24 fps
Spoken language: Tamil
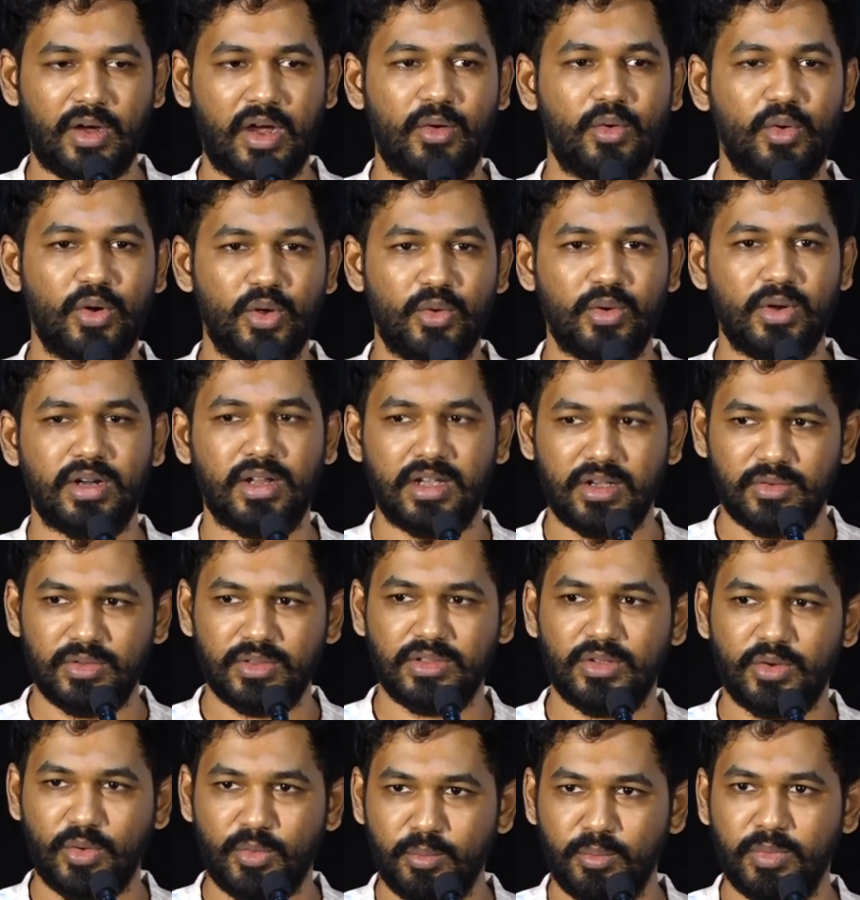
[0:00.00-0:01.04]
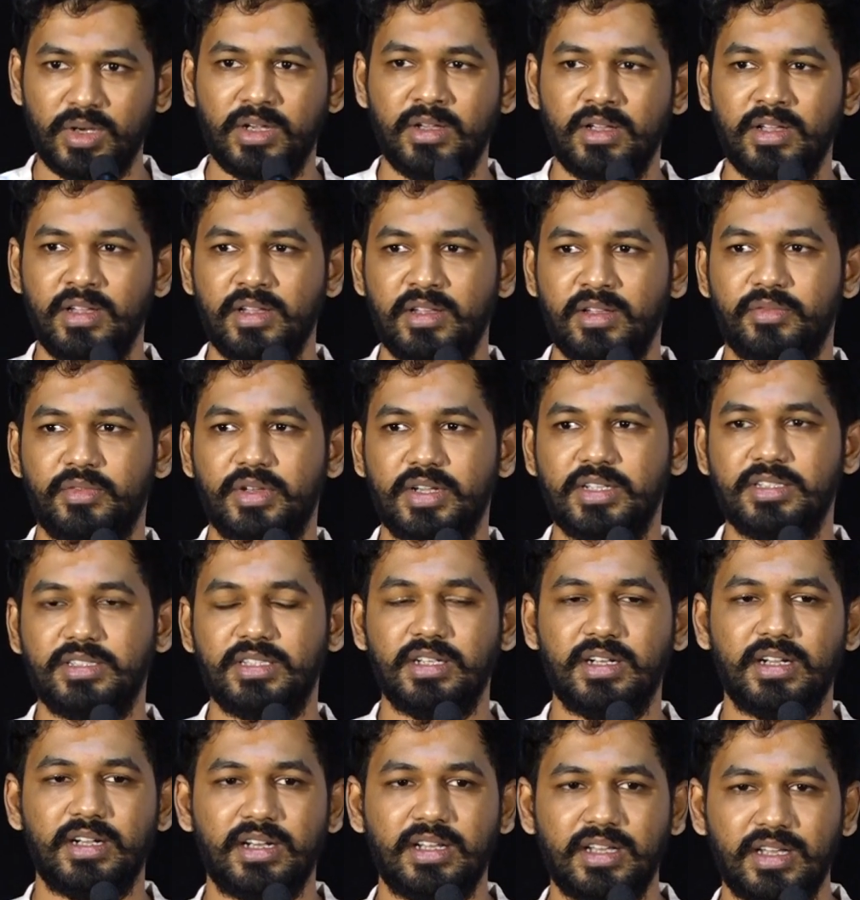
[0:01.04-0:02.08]
அவ்வளோவா நாங்கள் வந்து ரொம்ப வெகு
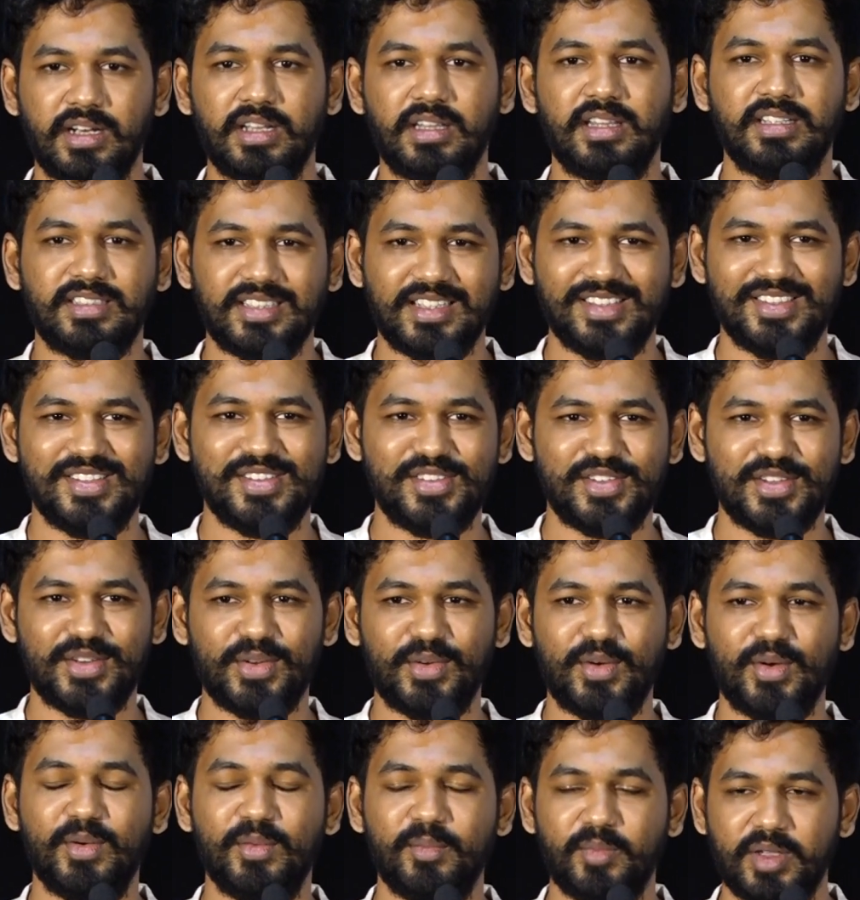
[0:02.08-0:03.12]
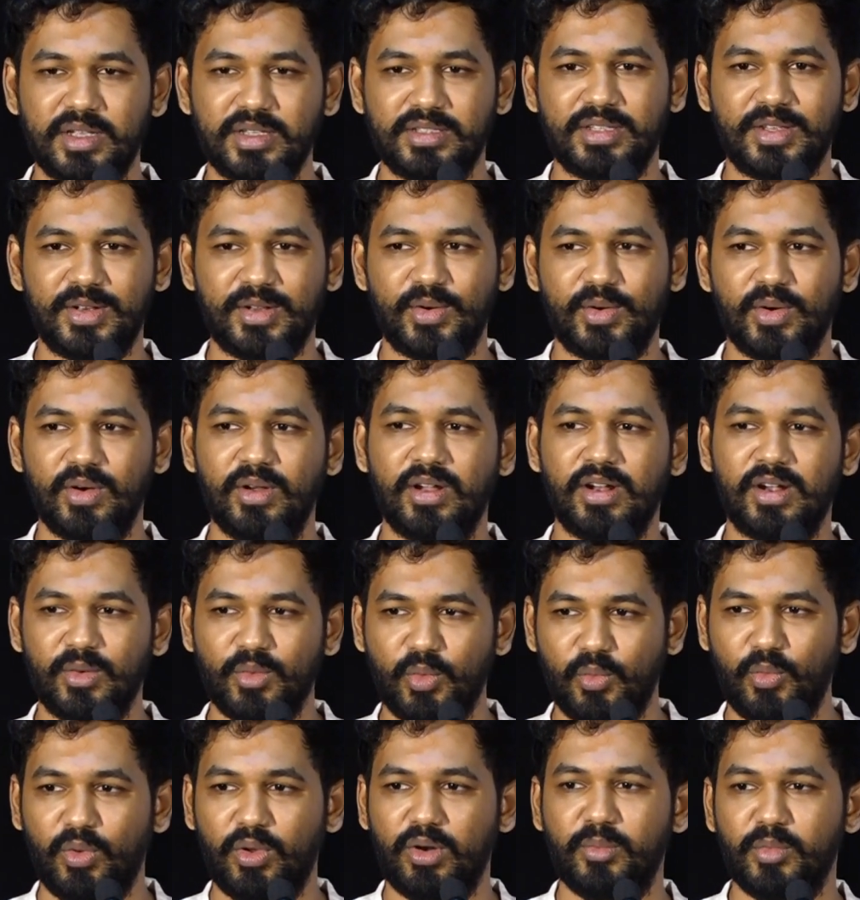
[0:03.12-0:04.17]
சில இடங்களில் தான் சந்திச்சிருக்கோம் பேசியிருக்கோம் ஆனால்
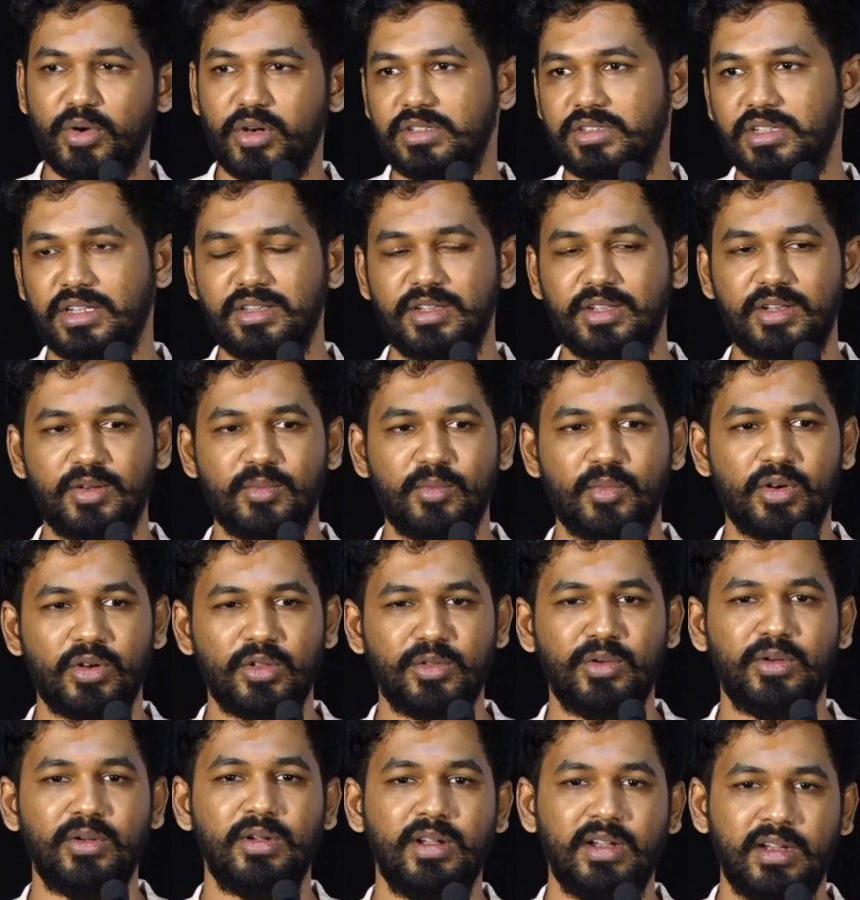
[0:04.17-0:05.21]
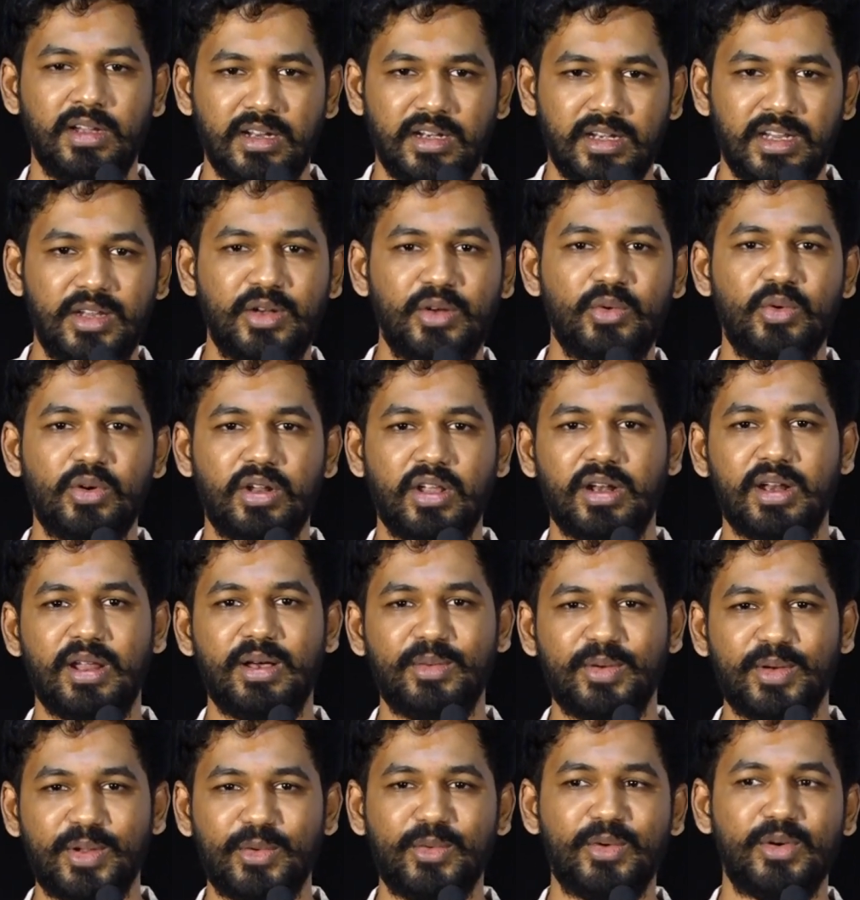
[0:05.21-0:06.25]
ஒவ்வொரு முறையும் சந்திக்கும் பொழுதும் நீ இன்னும் நல்லா
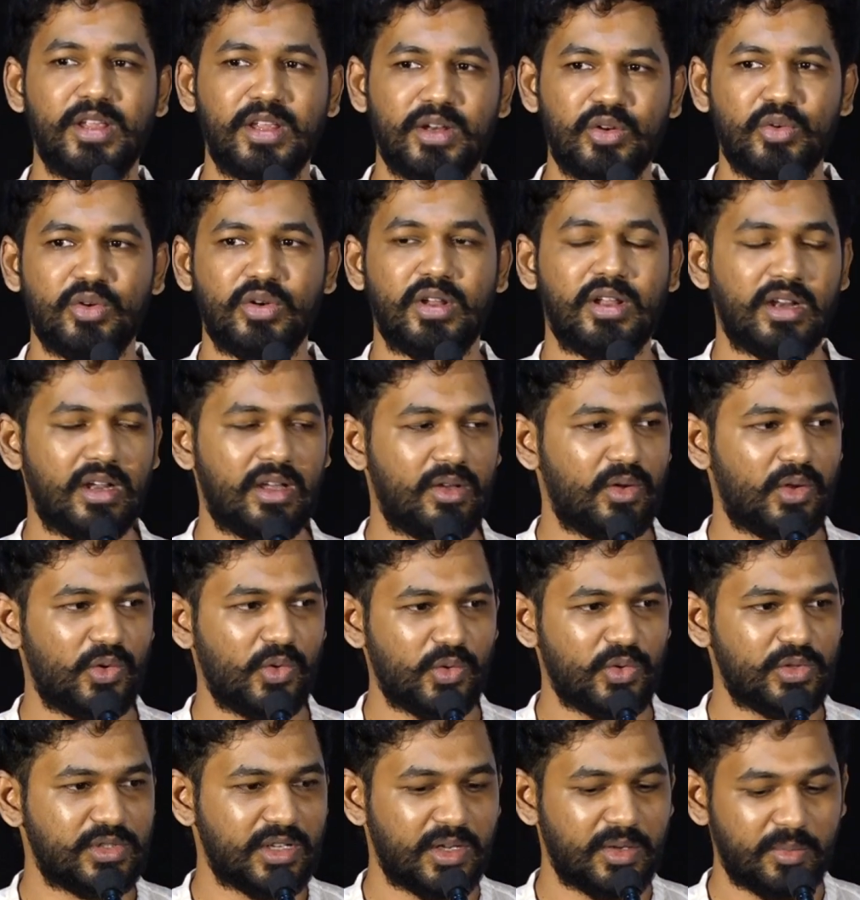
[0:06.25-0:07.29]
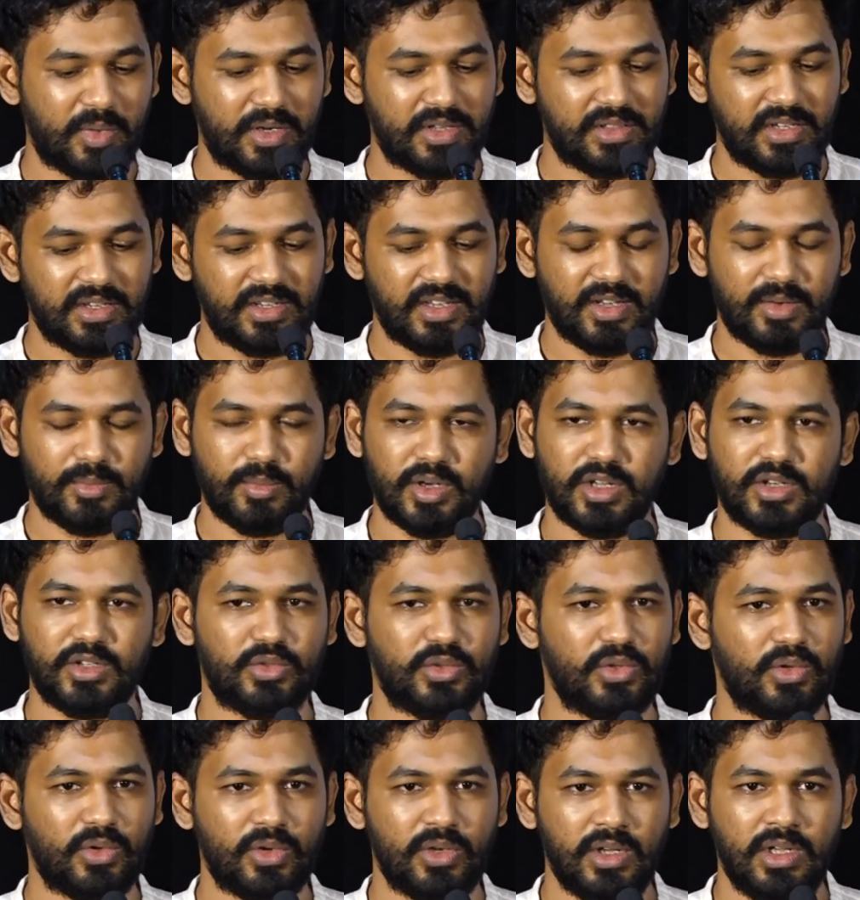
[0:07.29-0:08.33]
வரணும் நீ இன்னும் நல்லா வரணும் உற்சாகப்படுத்திகிட்டே இருப்பார் ஸோ